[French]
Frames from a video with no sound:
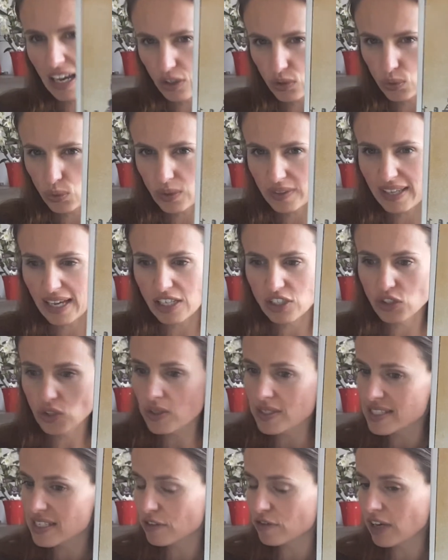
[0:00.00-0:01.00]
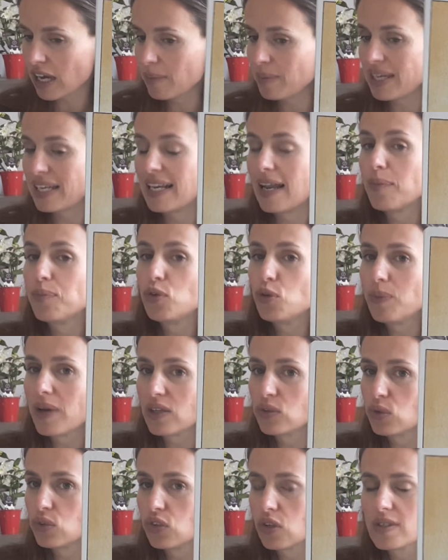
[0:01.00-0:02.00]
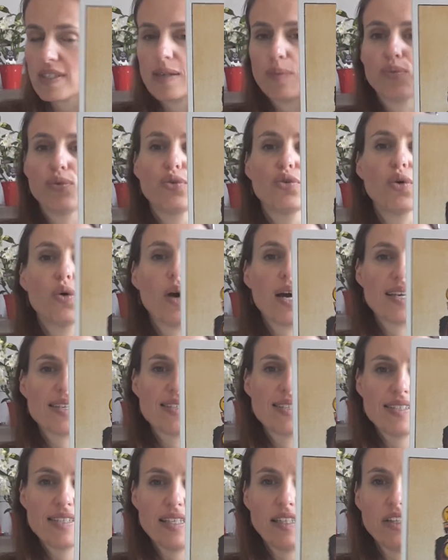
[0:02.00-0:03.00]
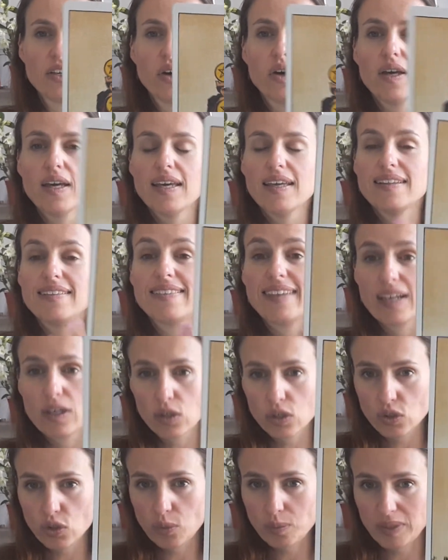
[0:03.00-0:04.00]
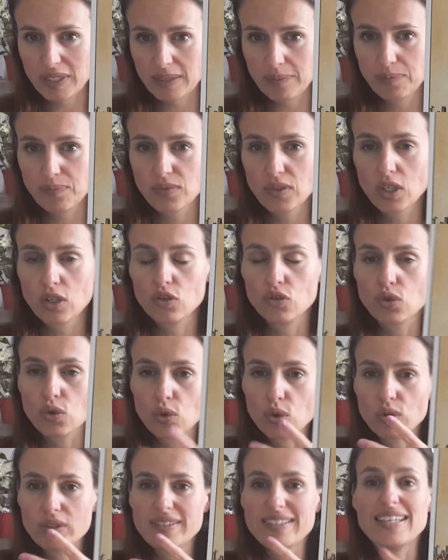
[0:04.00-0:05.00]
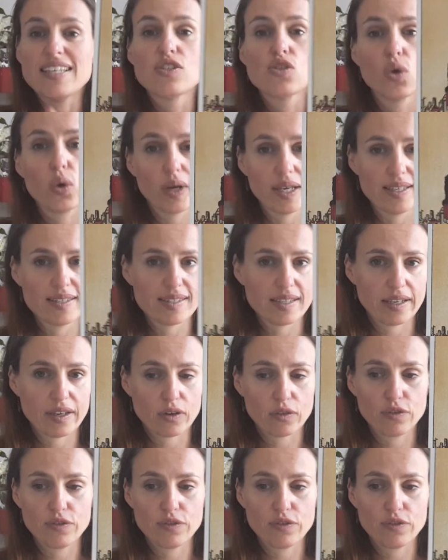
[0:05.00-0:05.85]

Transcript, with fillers: à court d'argent, c'est vrai, mais la plupart du temps, c'est plutôt un signe d'économie de thésauriser en